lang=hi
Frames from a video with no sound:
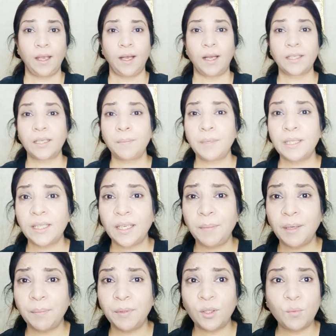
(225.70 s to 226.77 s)
अच्छा मज़े की
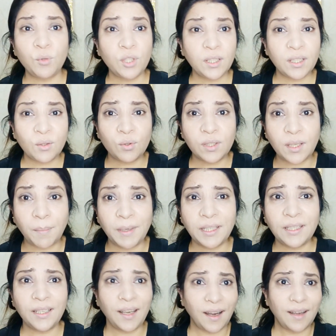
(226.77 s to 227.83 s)
बात बताओ मुझे ऐसा कुछ
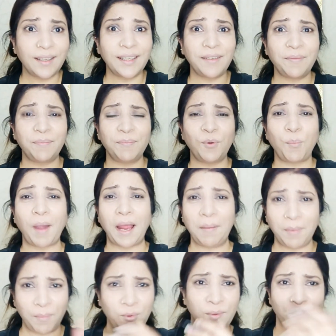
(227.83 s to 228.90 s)
समझ नहीं आ रही है
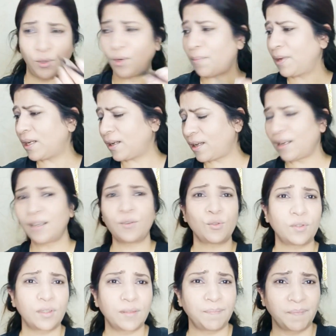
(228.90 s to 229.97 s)
मोबाइल में मुझे थोड़ा मेरा ख्याल है
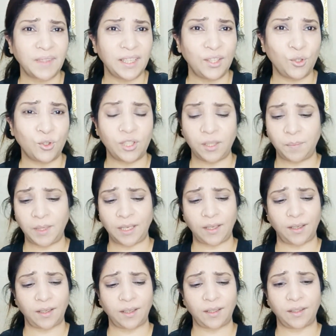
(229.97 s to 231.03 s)
कुछ किसी और चीज़ पे
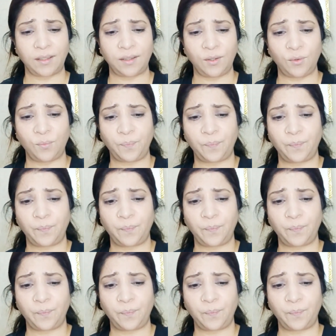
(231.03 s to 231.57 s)
लगा के करती हूँ